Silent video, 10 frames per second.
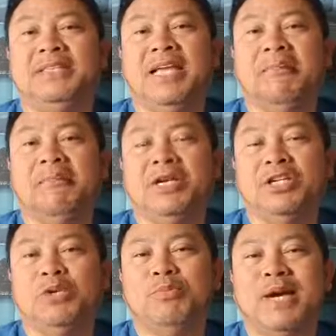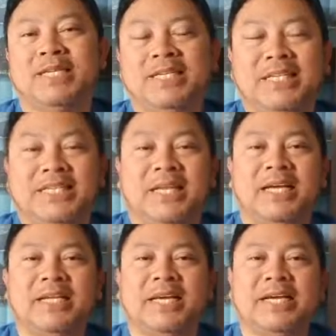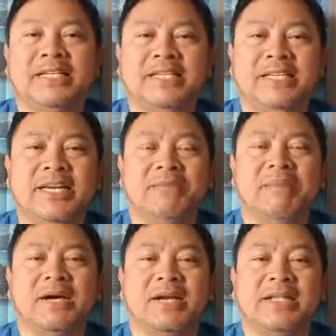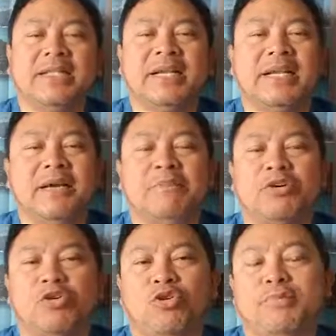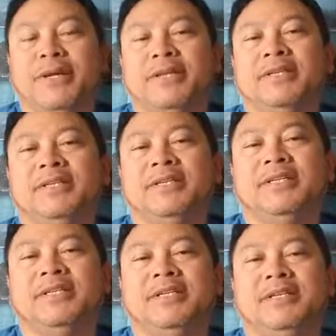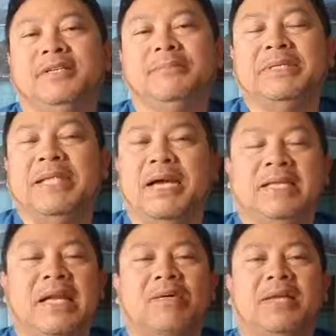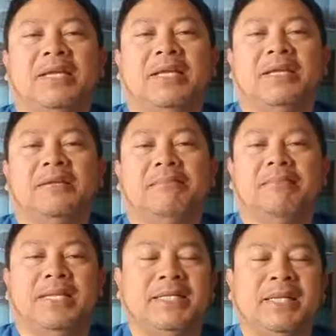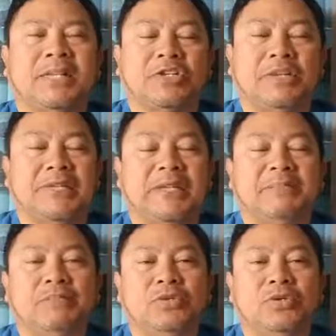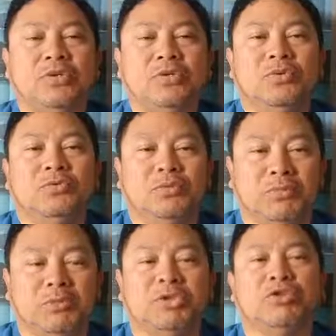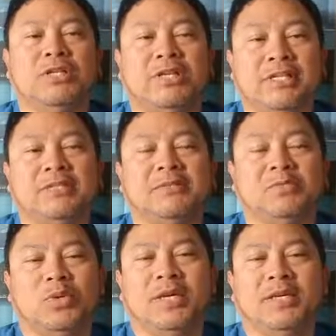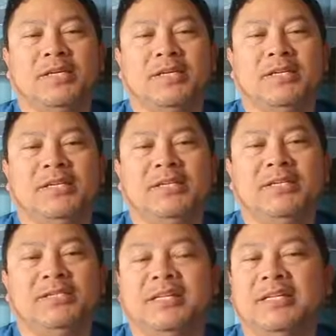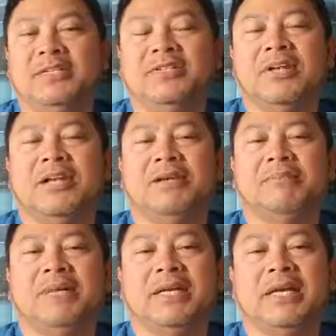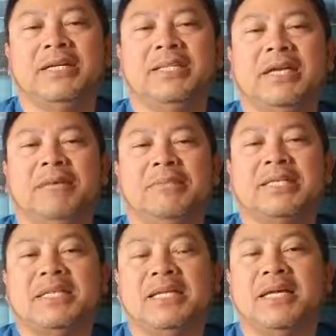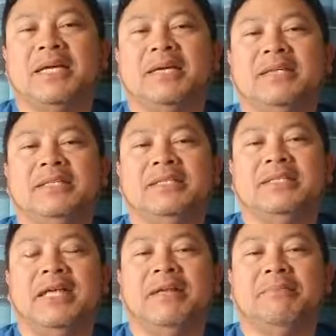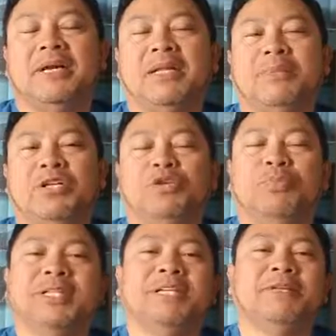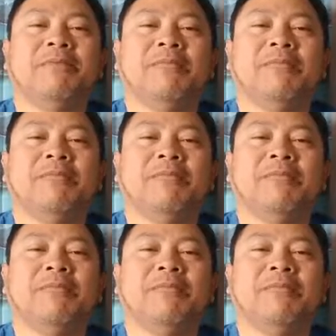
yang begitu mengasihi kita, yang ia bahkan rela berkorban, menyerahkan nyawanya, mati dari suka salib untuk menembus dosa kita semua. Jadi saudara, marilah kita bijaksana dalam menghadapi hidup ini,